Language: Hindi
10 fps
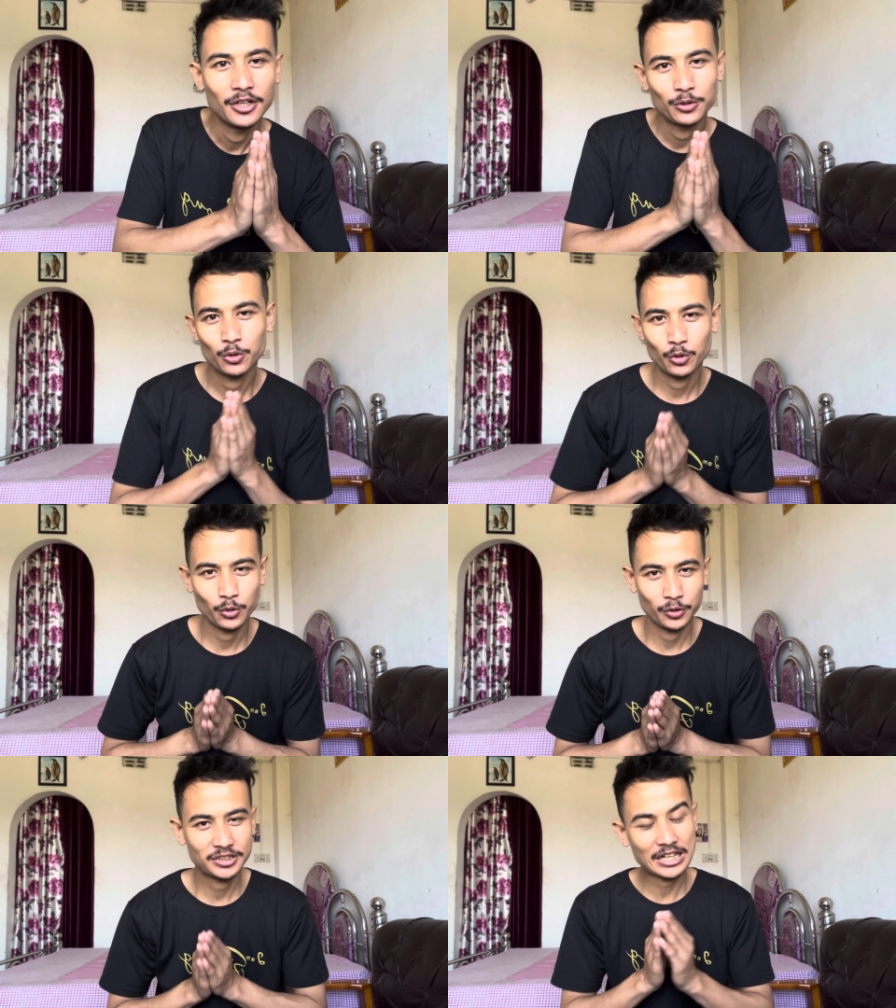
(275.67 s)
तो
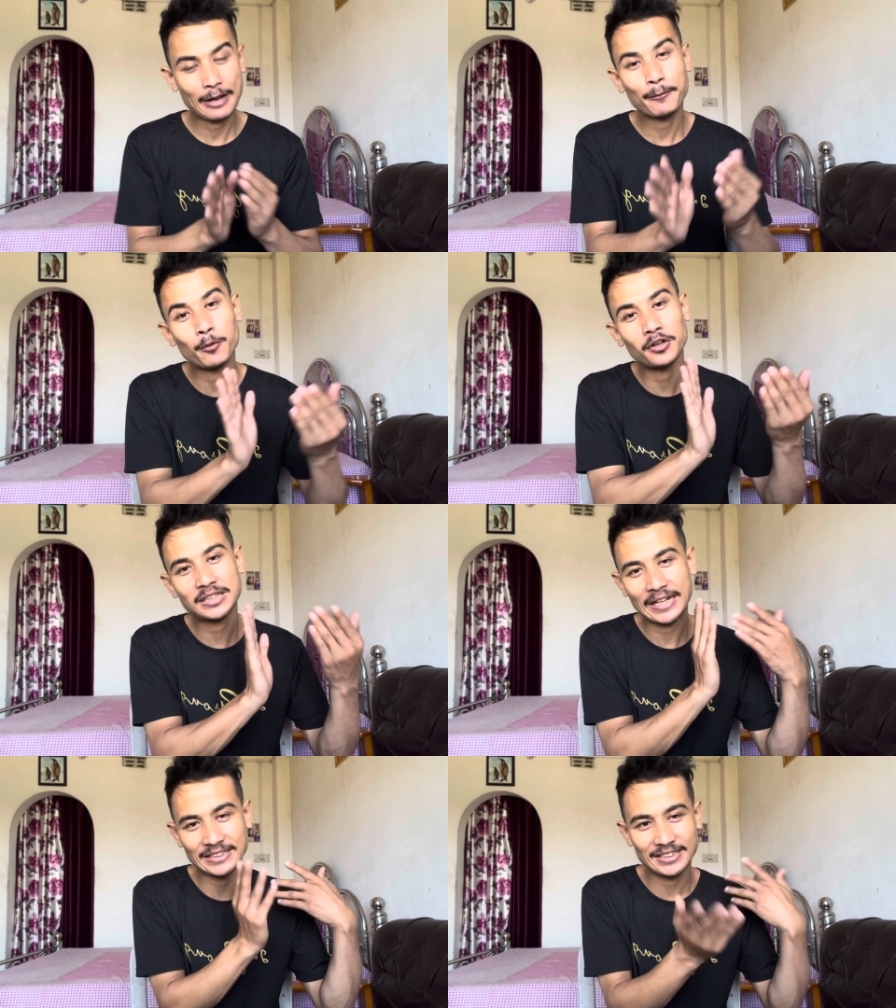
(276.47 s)
इसके अलावा भी बहुत
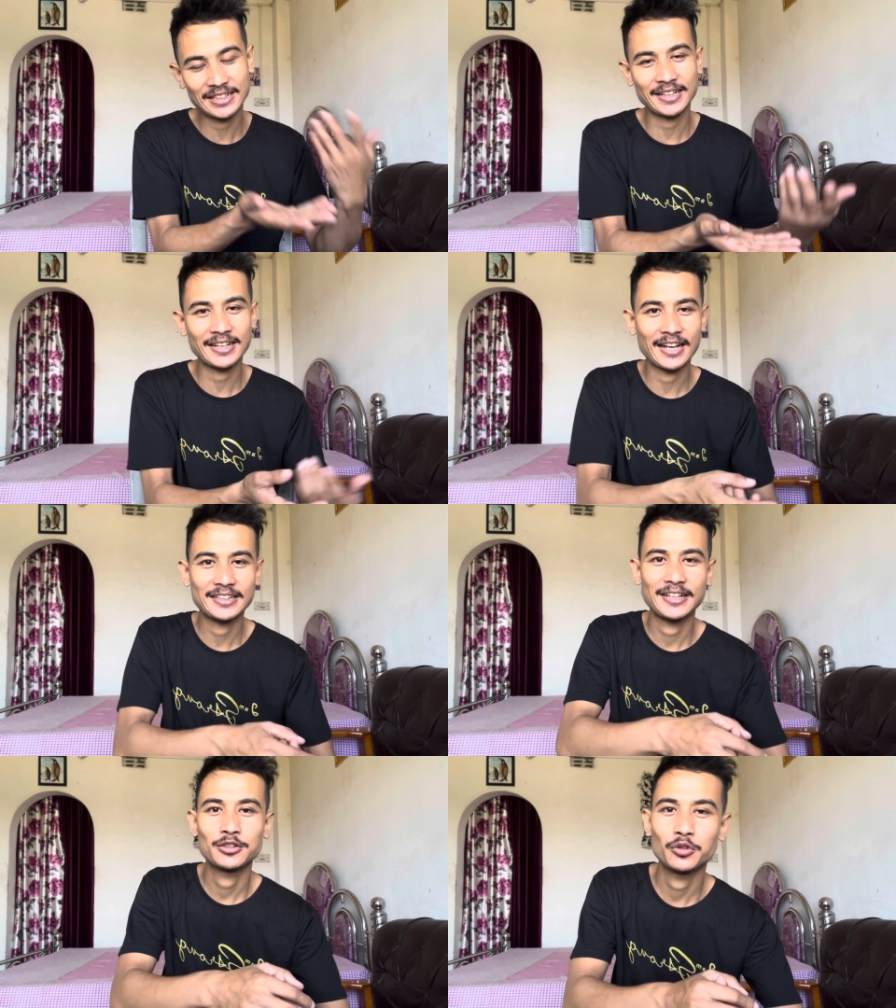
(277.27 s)
सारे ऐसी दिक्कतें
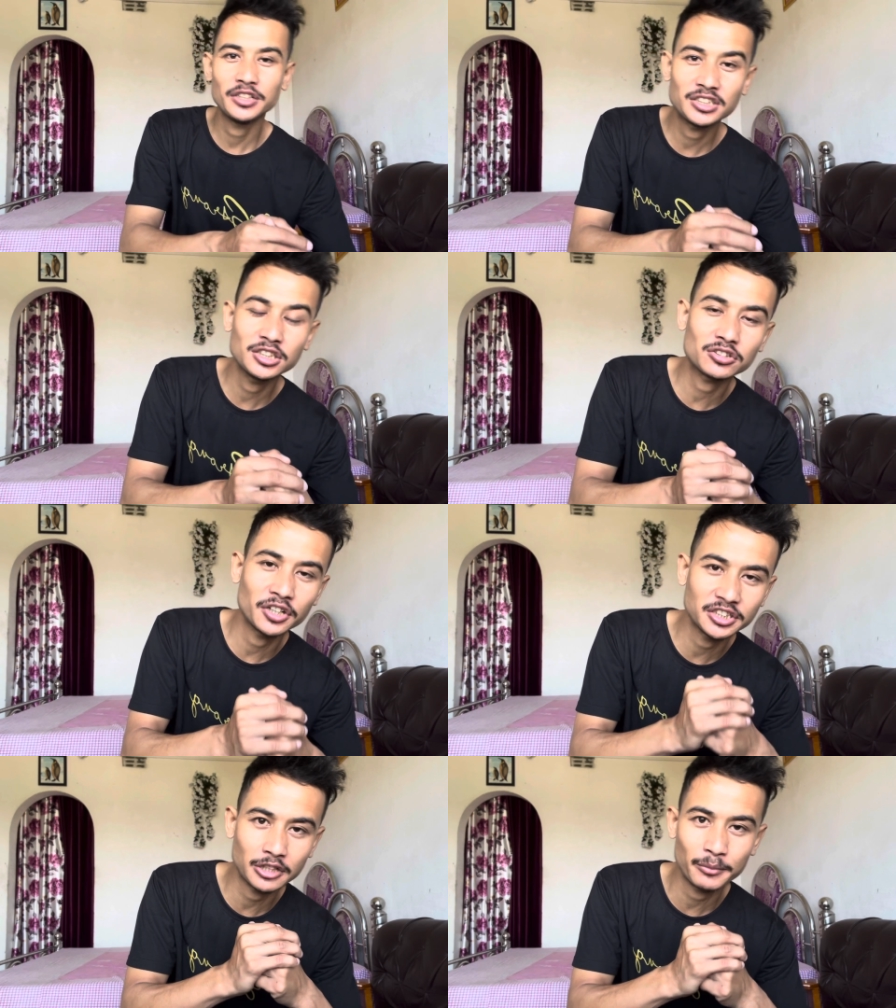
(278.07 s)
आती है तो इस चीज़ को
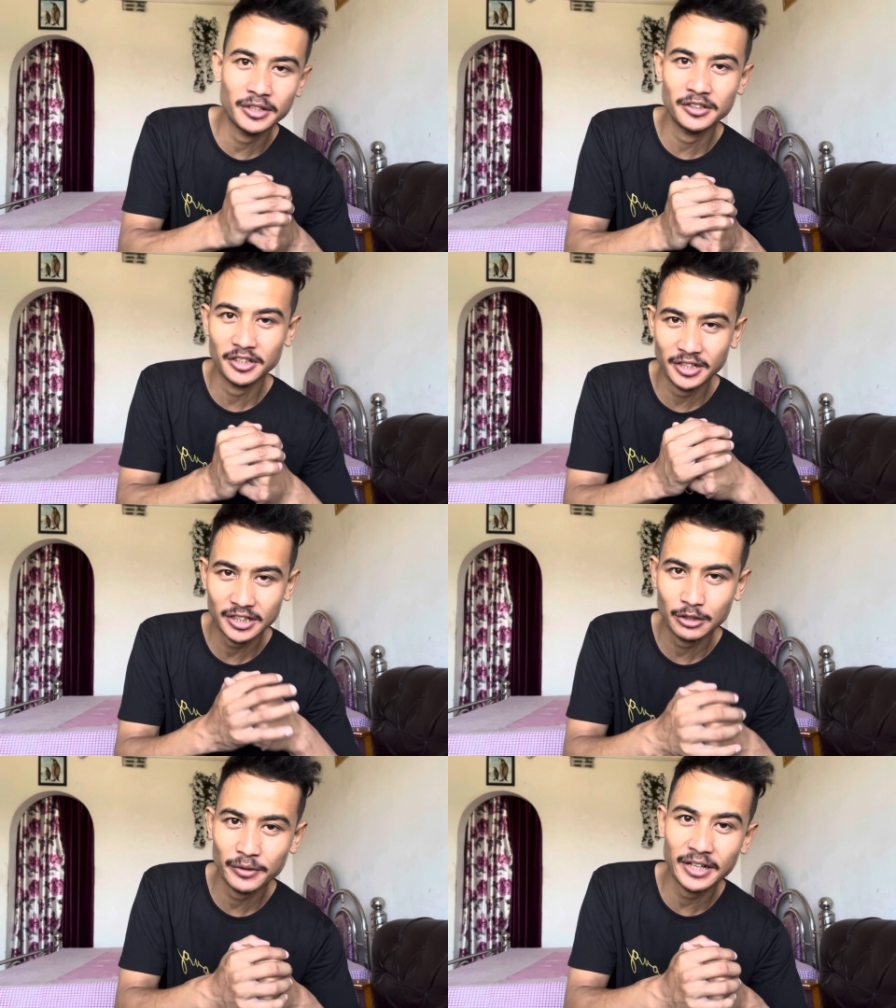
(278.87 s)
नज़र में
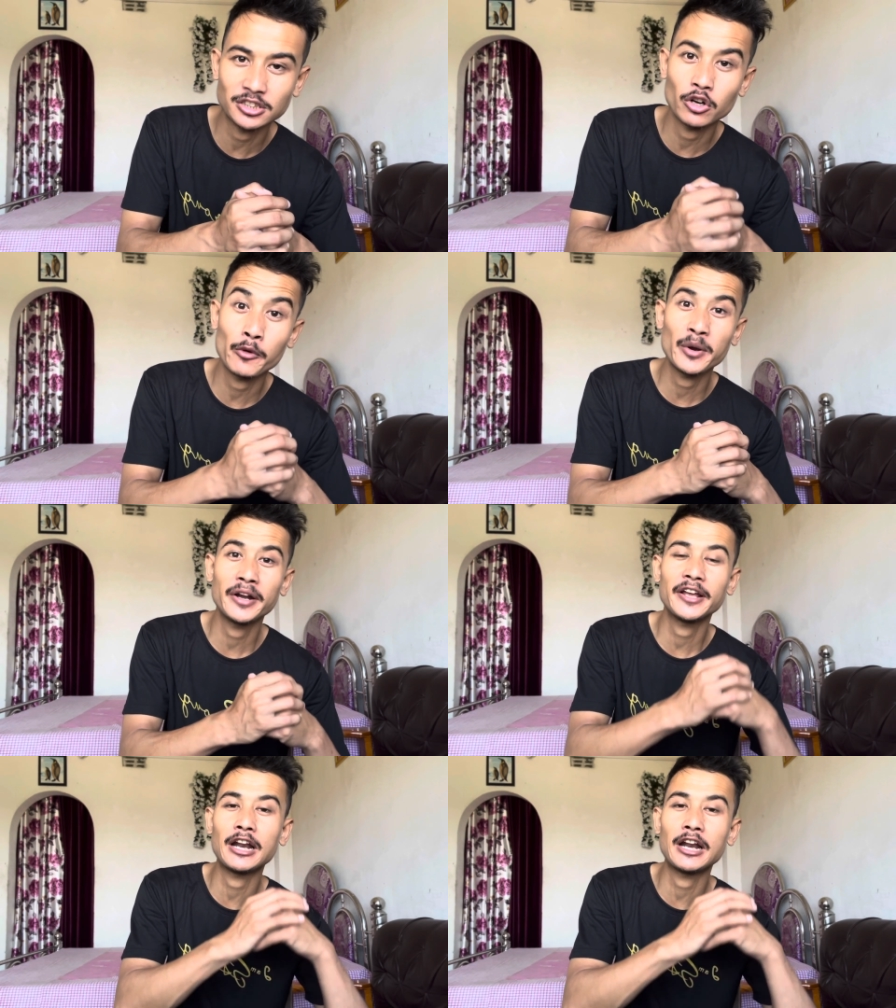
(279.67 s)
रखते हुए गाइज गवर्नमेंट ने